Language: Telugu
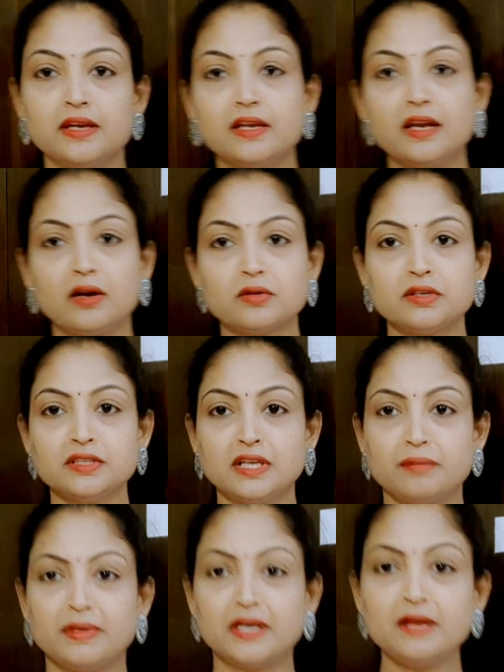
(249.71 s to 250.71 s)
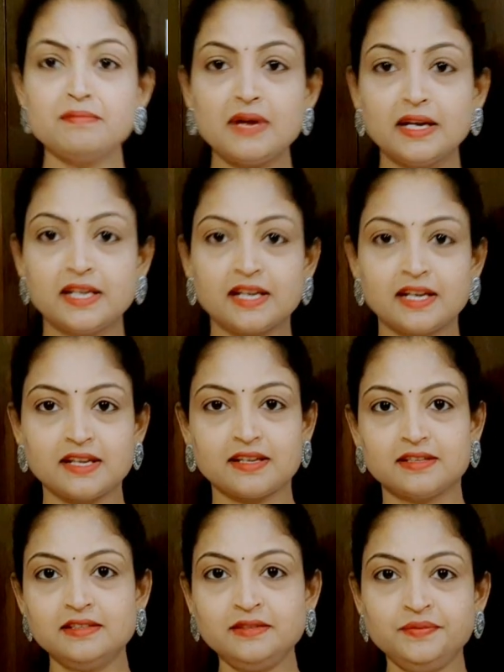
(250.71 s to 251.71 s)
ఇలా అనమాట మల్టీ
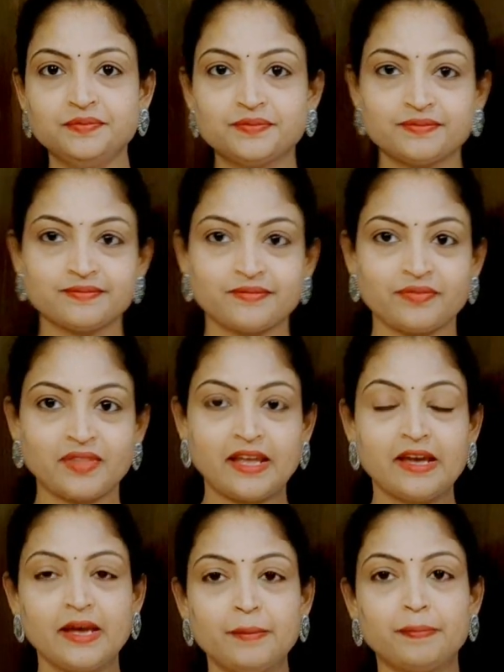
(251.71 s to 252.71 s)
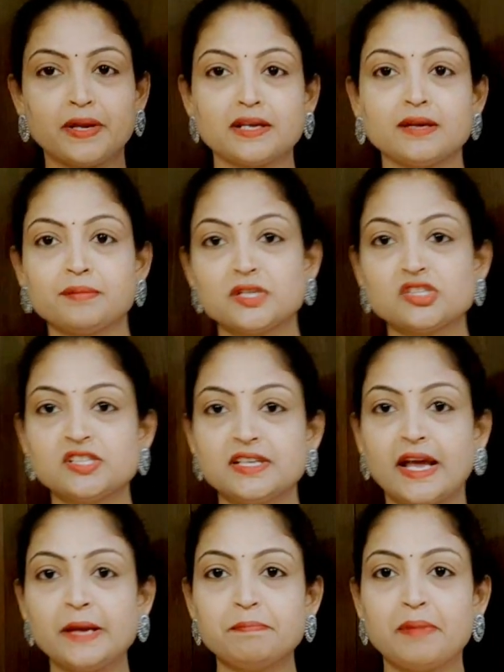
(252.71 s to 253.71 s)
కలర్ ఎప్పుడన్నా మంచి
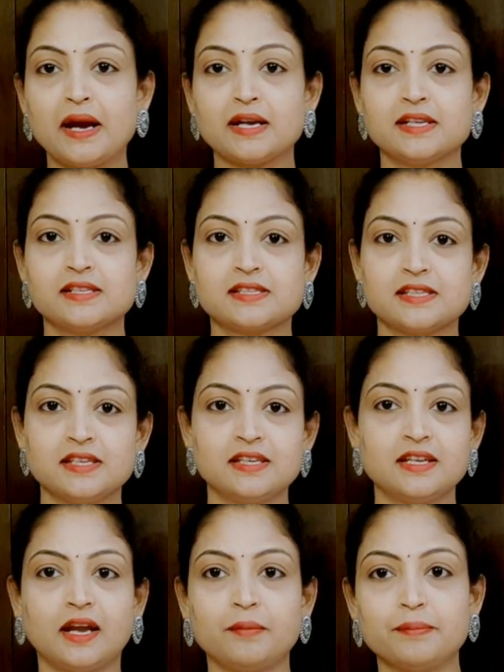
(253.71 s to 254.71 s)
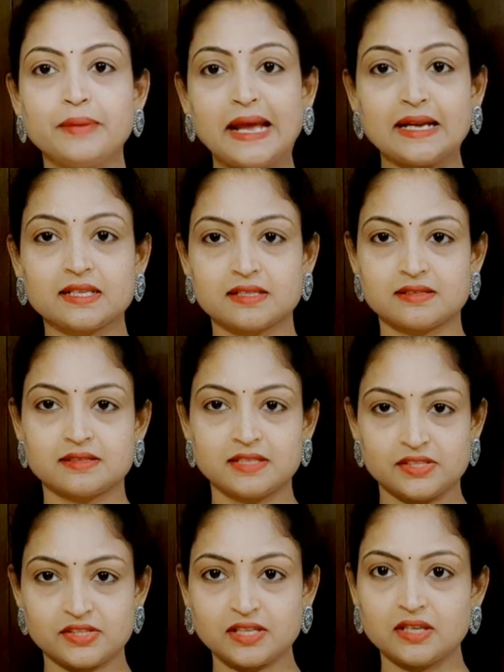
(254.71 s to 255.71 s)
నైట్ పార్టీస్కి ఇలా బ్లాక్
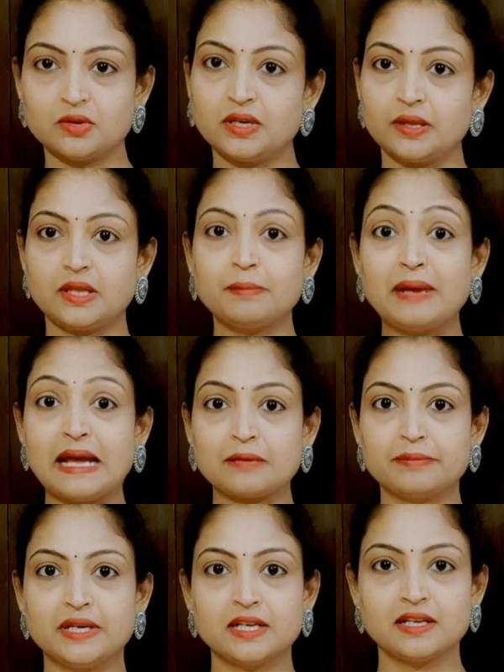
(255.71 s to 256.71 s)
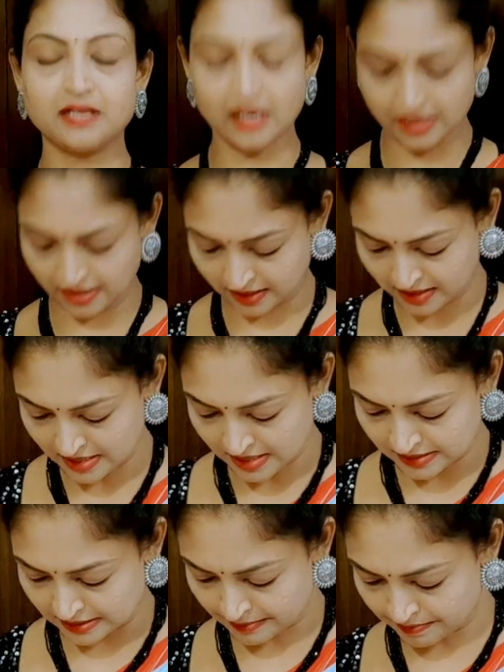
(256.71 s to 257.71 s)
క్రిస్టల్ లేదా బ్లాక్ మెటల్ కానీ
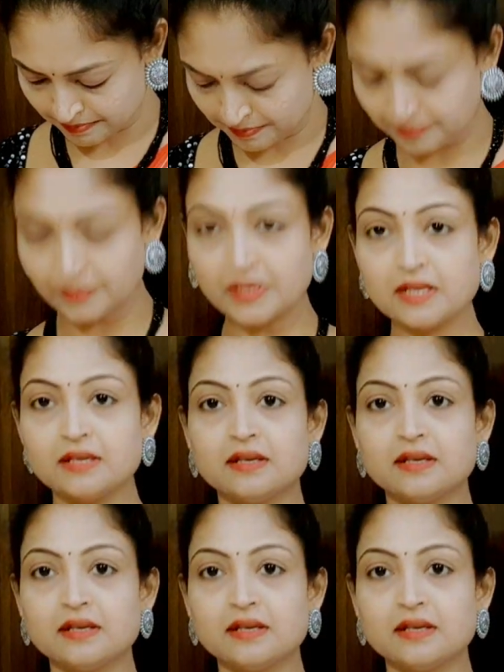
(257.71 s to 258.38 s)
సింపుల్